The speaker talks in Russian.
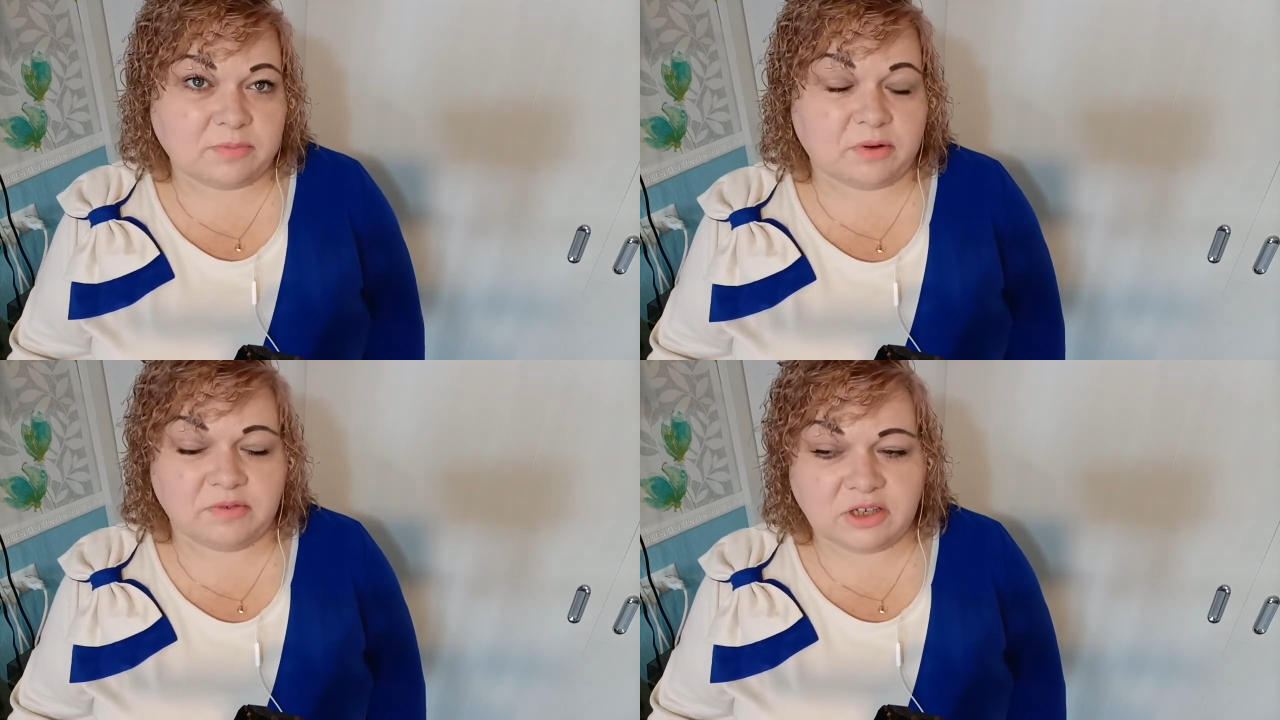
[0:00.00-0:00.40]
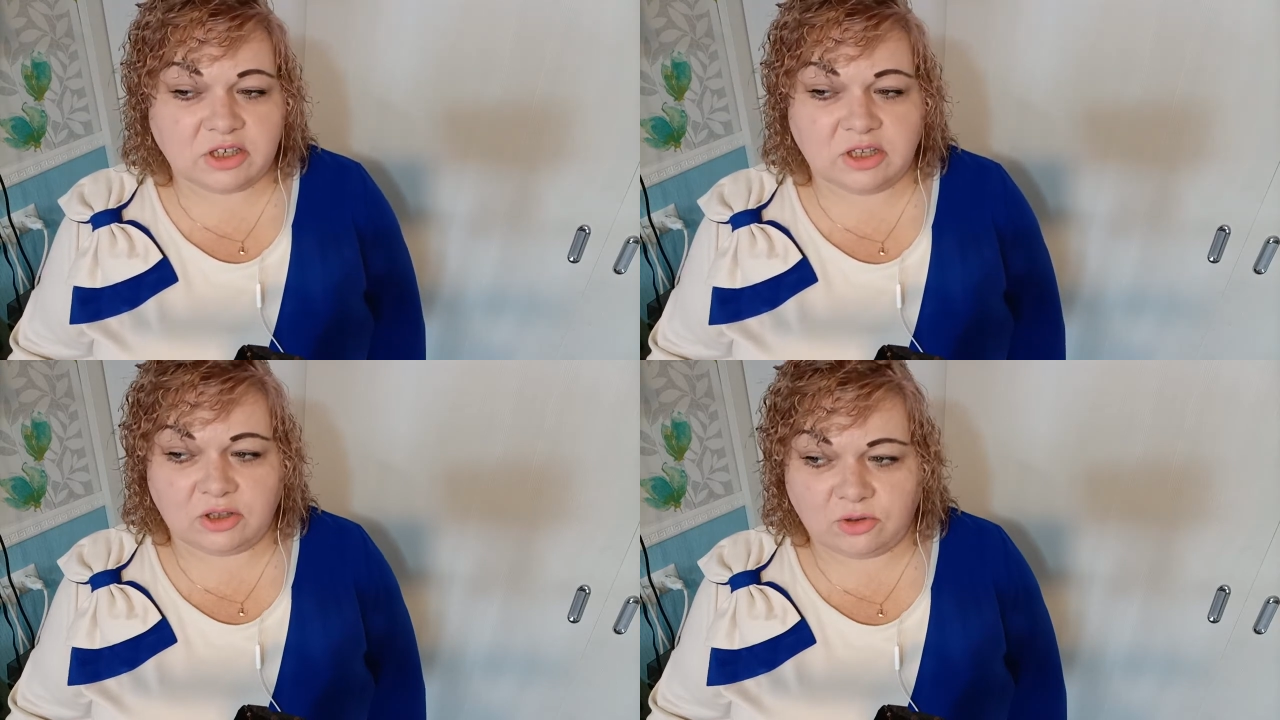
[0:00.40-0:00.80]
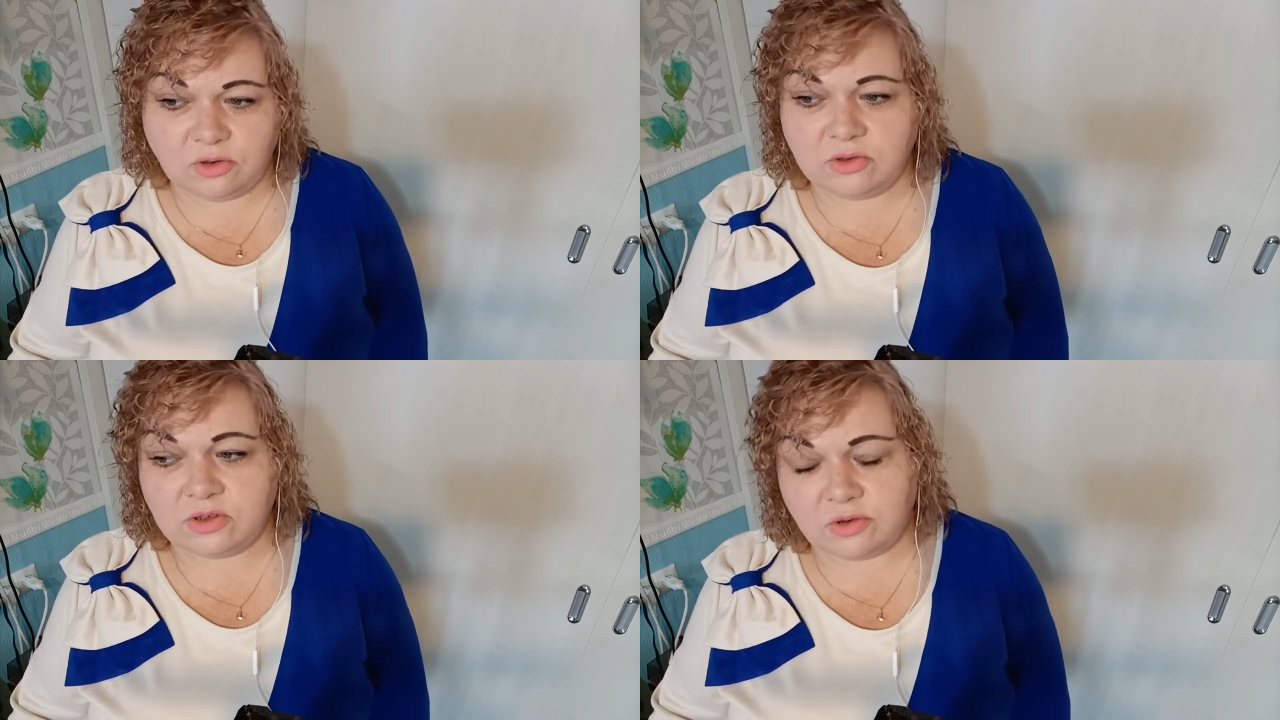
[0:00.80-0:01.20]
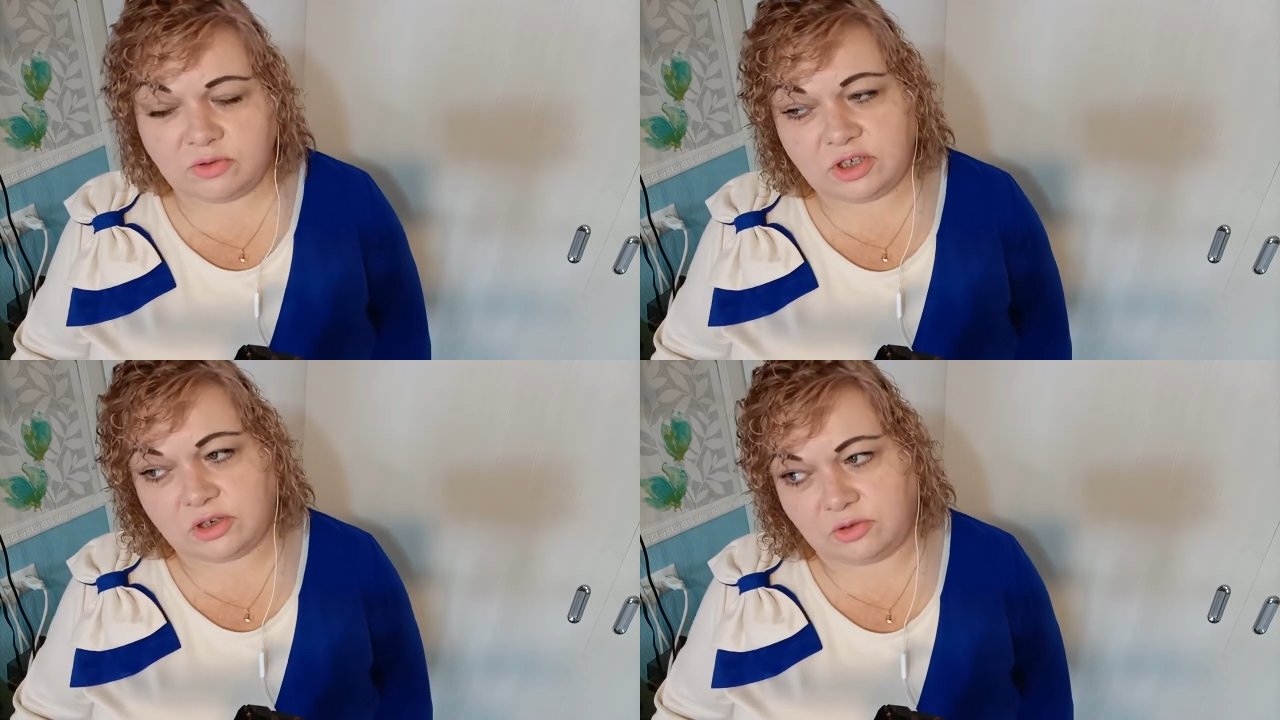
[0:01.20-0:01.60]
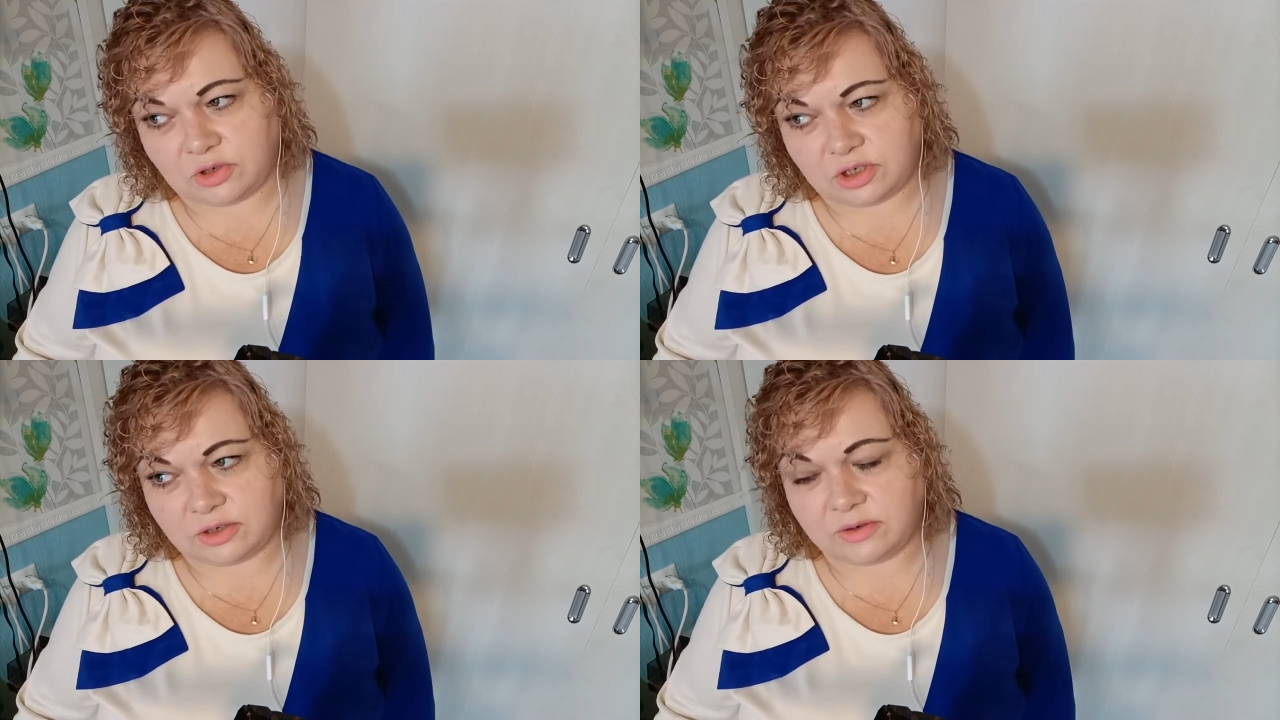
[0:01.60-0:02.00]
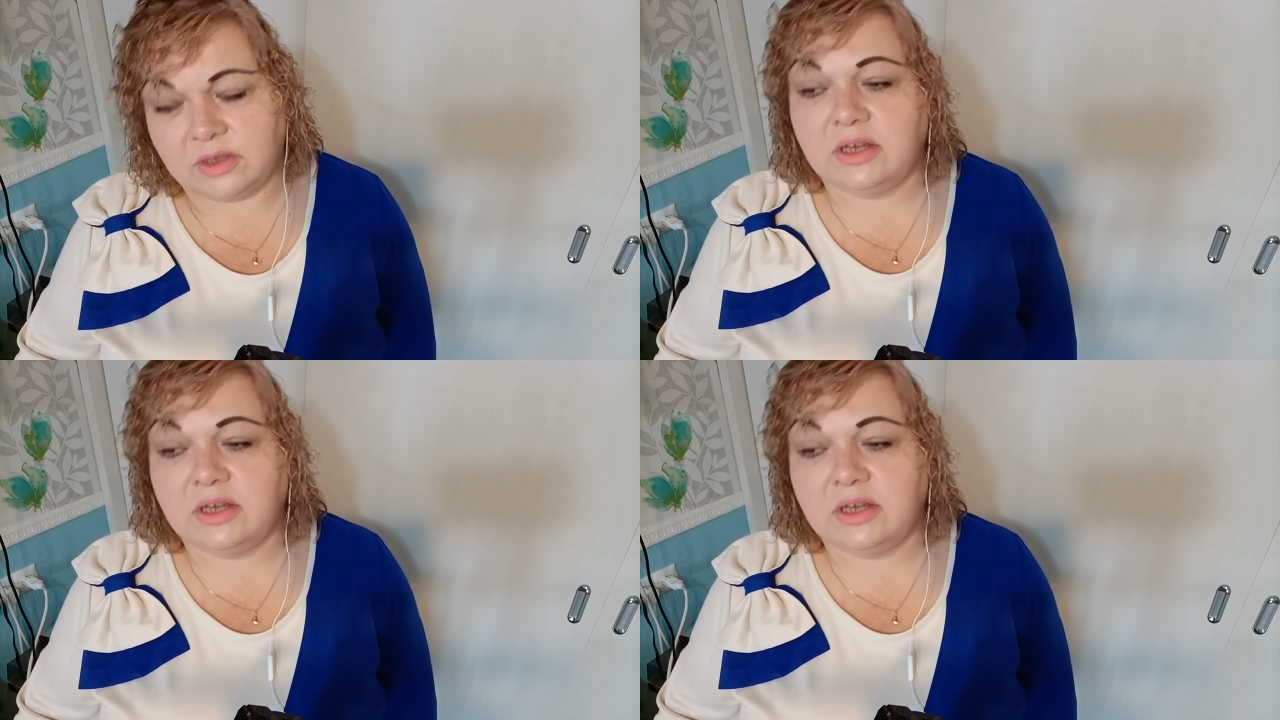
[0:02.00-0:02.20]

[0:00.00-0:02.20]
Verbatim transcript: повышенный тонус ручек-ножек.